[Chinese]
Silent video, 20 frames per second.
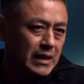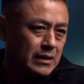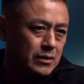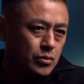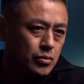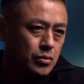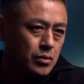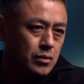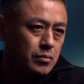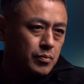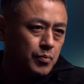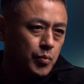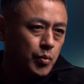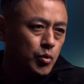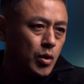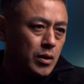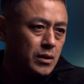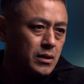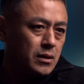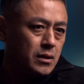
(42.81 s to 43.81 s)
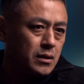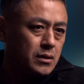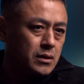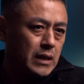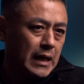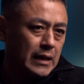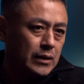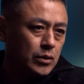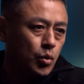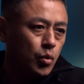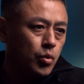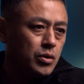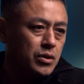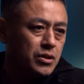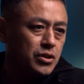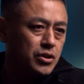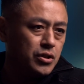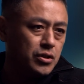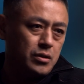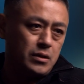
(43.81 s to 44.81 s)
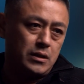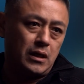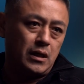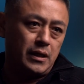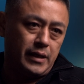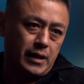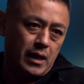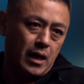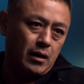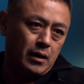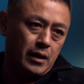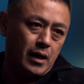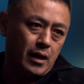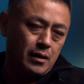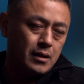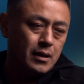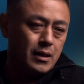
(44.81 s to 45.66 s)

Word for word: 就是不断的在吞噬着李行亮，